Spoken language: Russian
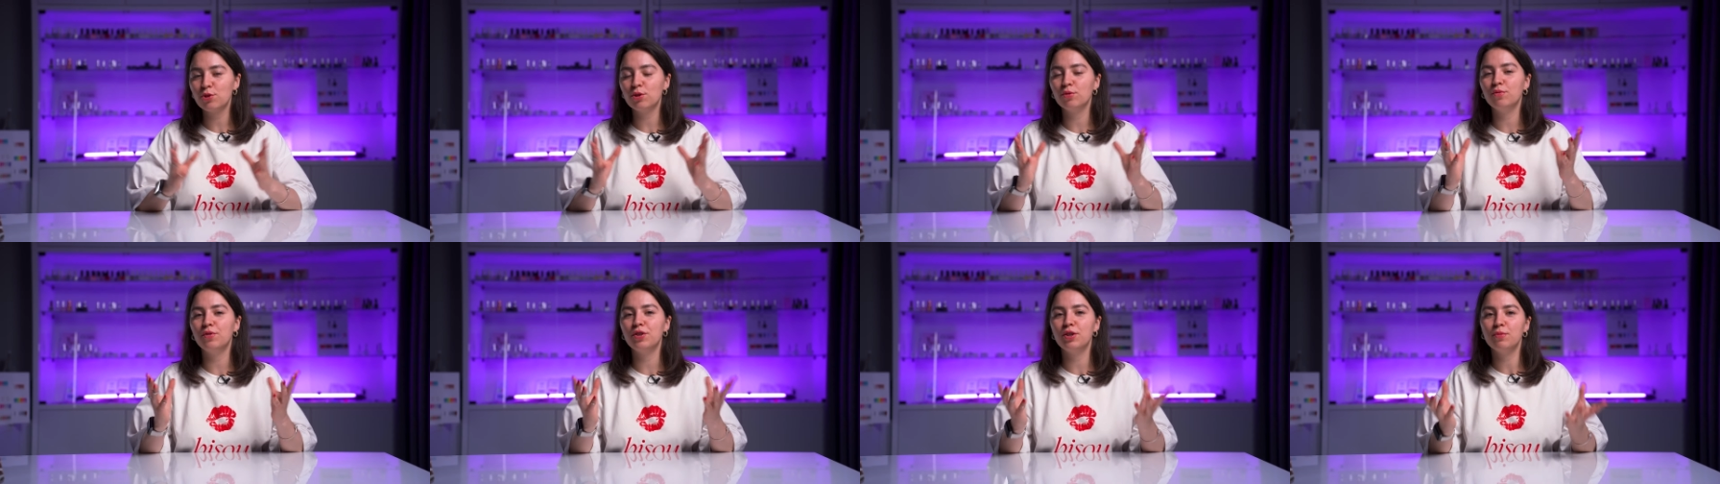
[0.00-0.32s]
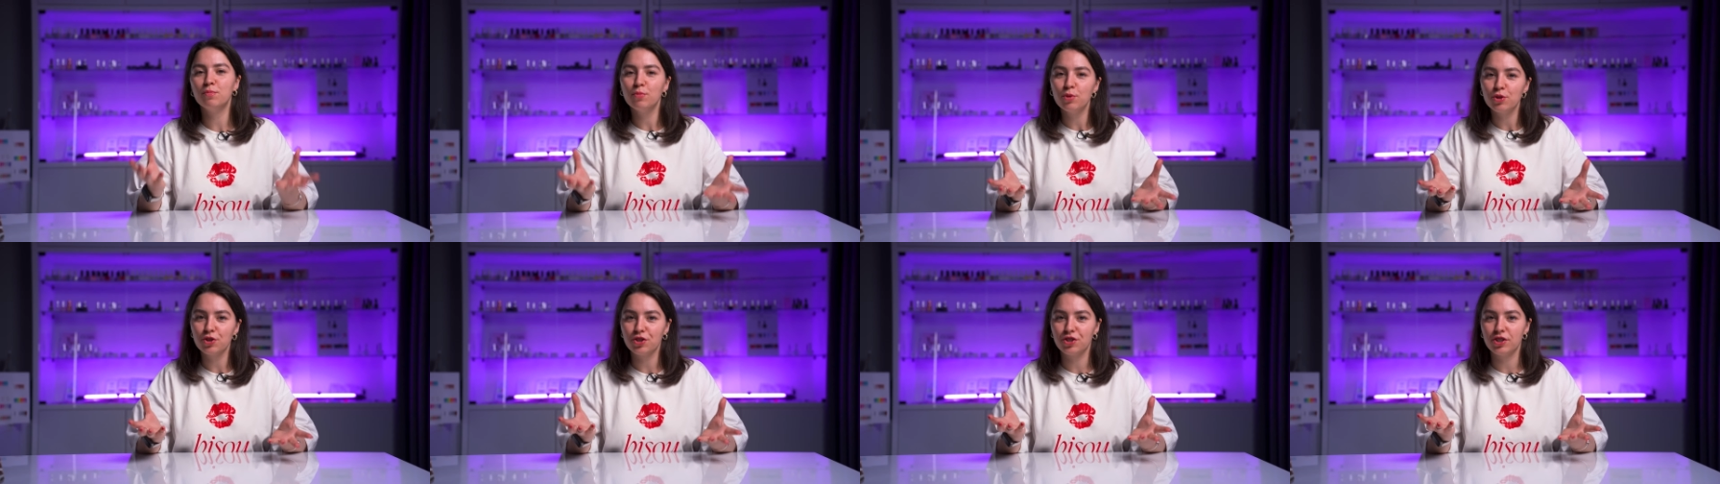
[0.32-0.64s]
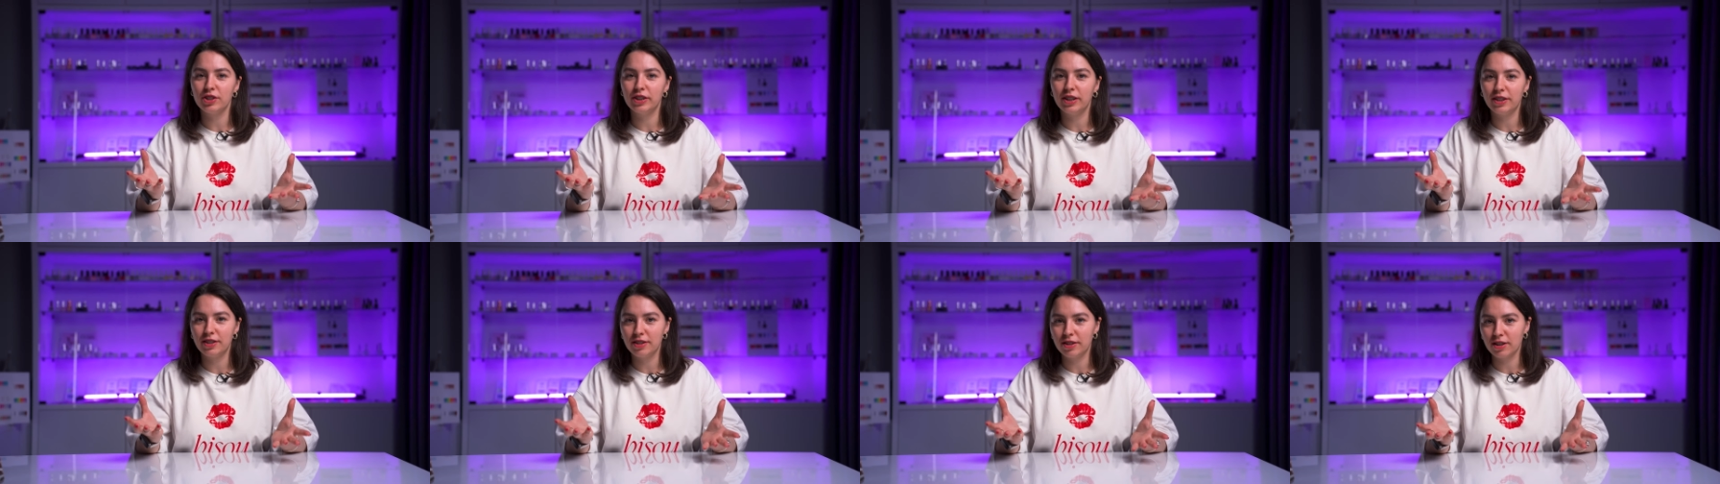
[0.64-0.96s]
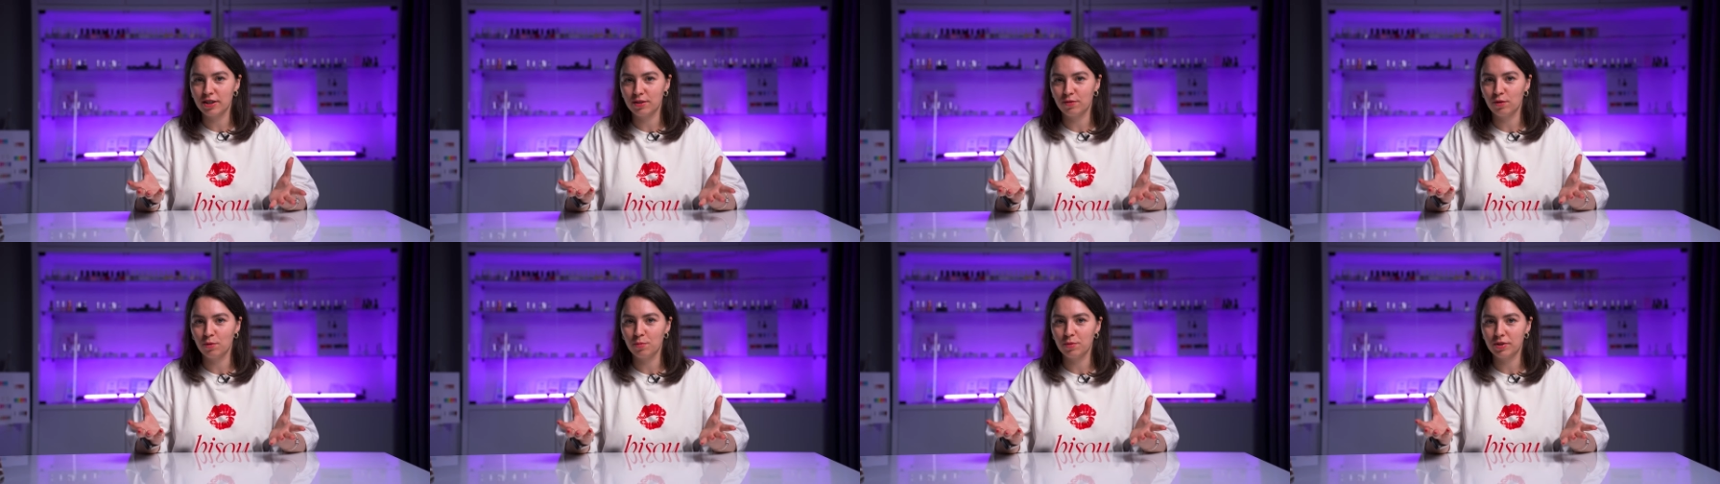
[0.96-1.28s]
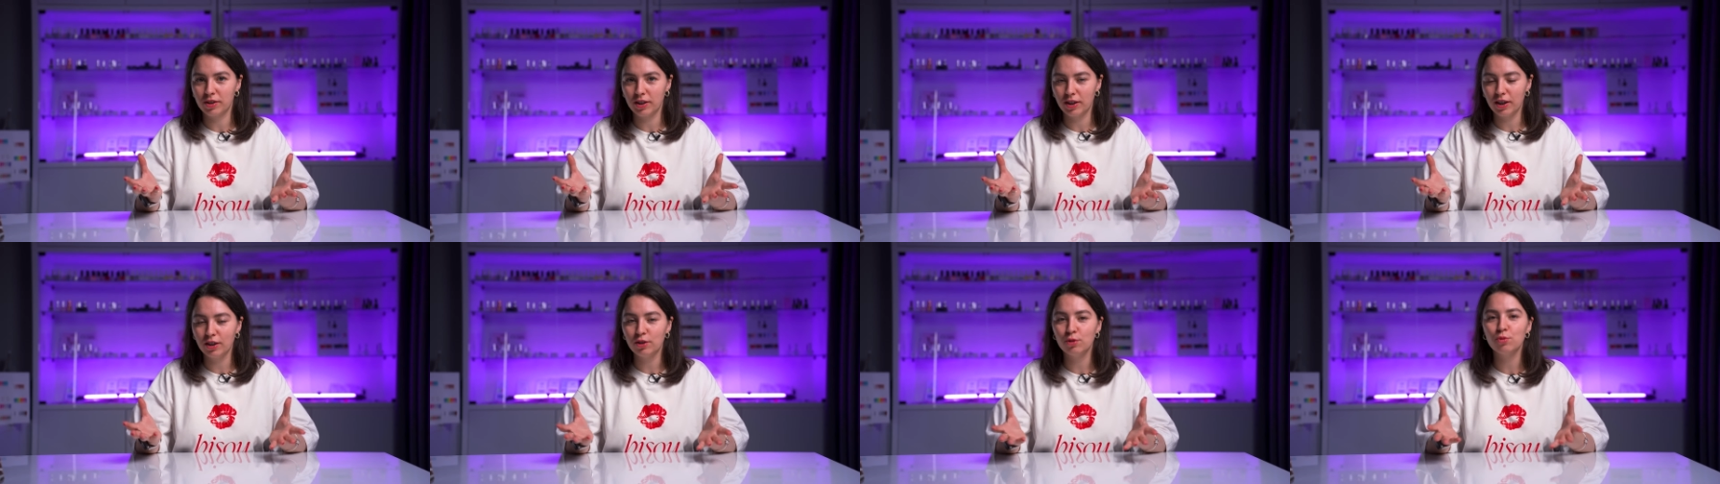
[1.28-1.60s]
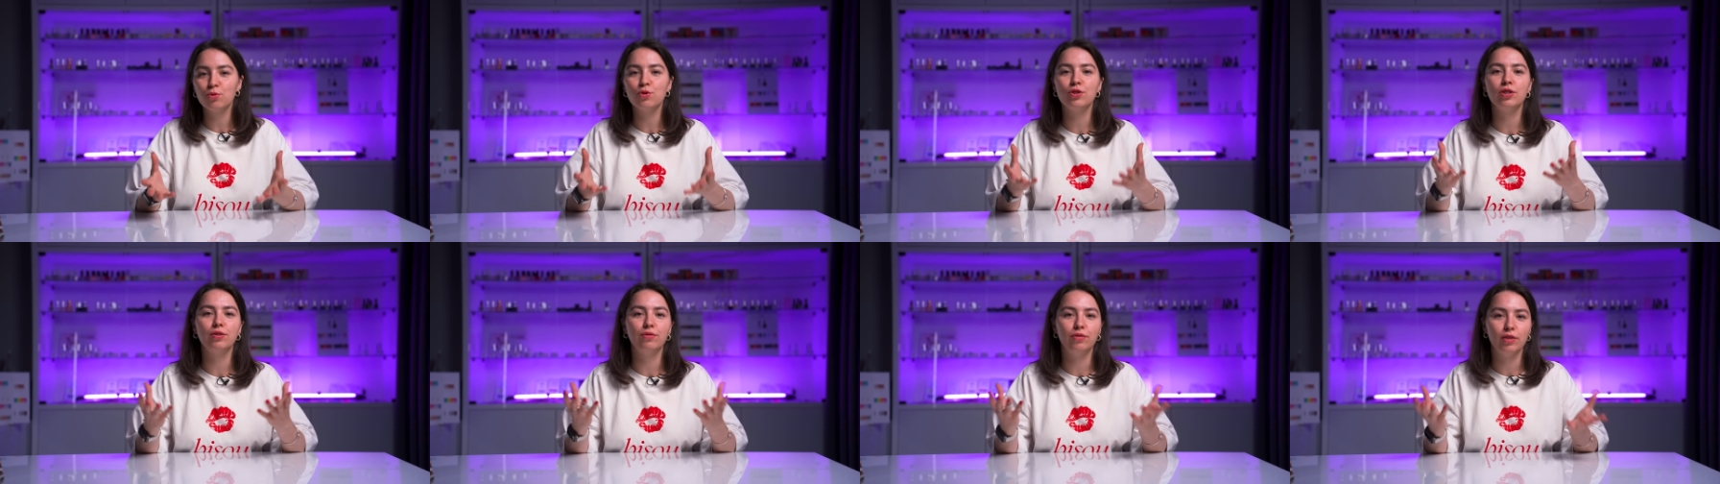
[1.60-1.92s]
что вы не можете найти на своем столе
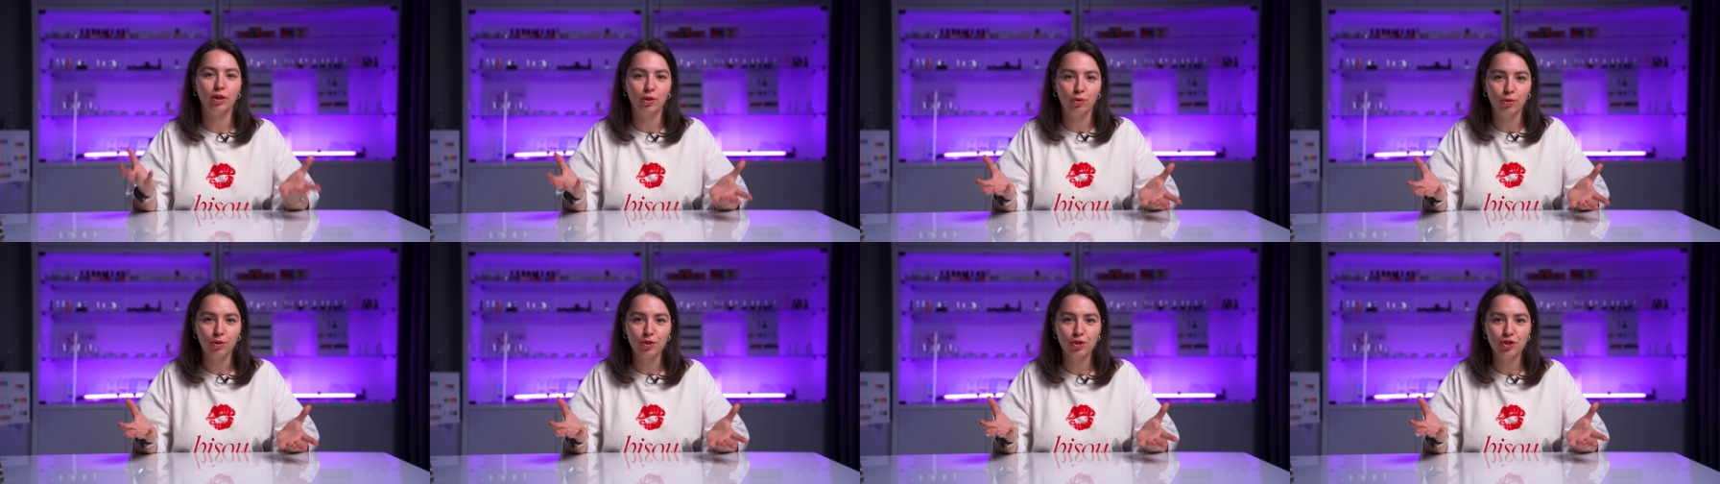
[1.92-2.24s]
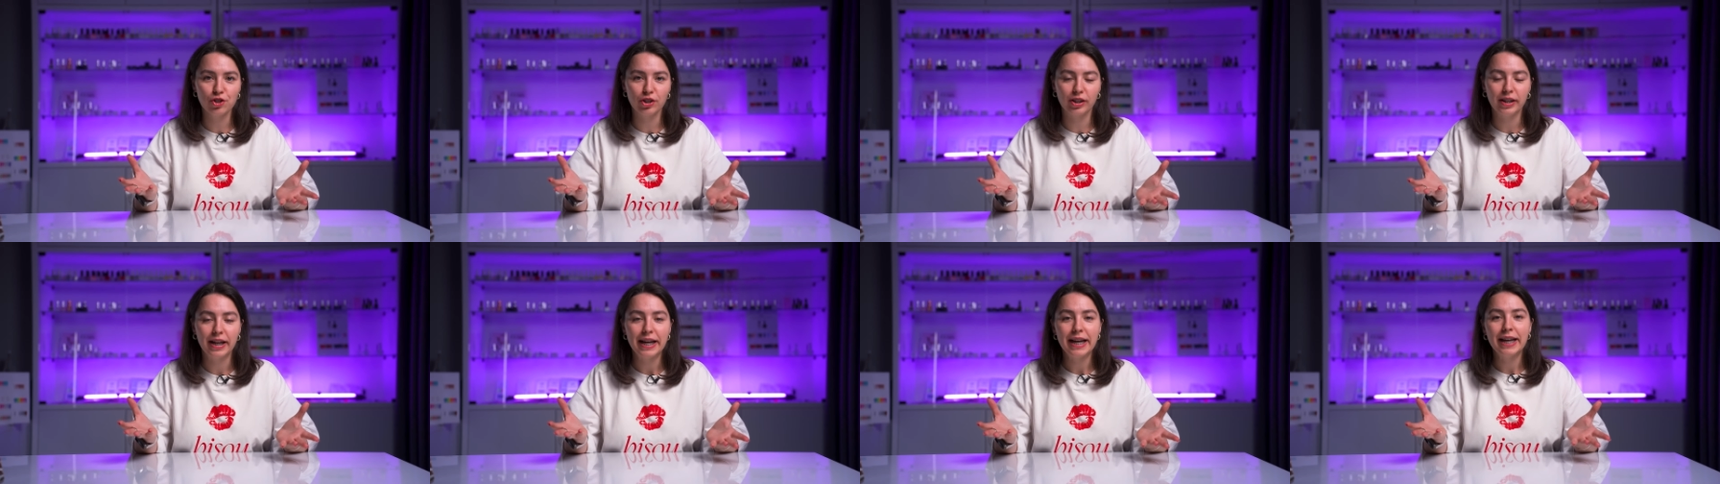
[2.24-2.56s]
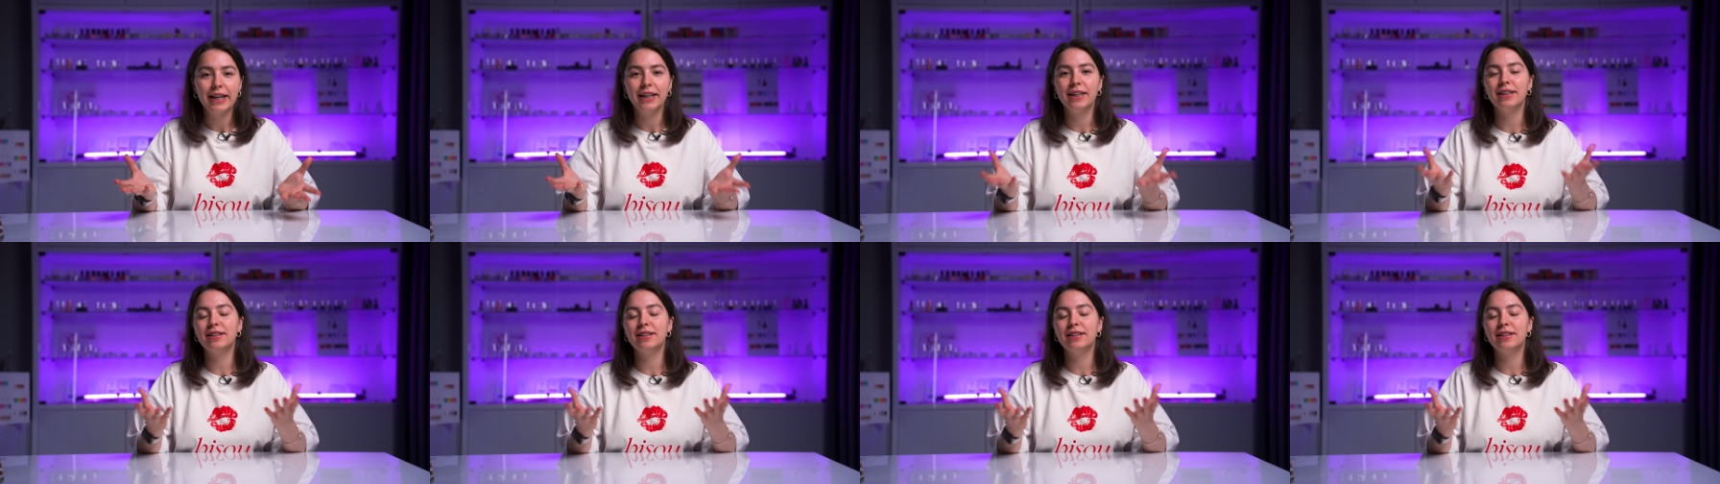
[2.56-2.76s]
нужный флакончик